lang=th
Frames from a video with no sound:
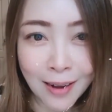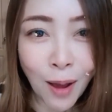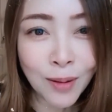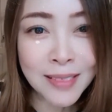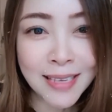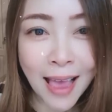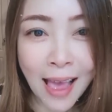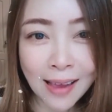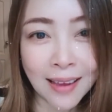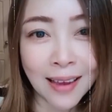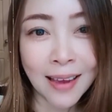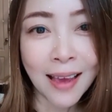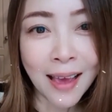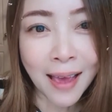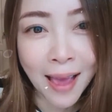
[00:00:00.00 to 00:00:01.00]
นอกจาก
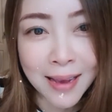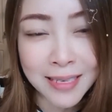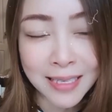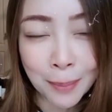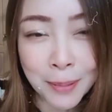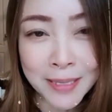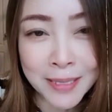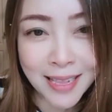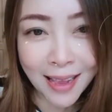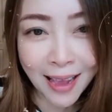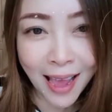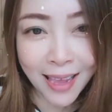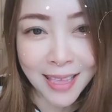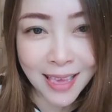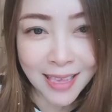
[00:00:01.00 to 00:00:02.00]
ห้างสรรพสิน
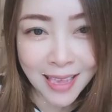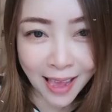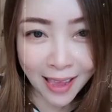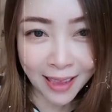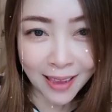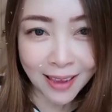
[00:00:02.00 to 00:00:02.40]
ค้าใหญ่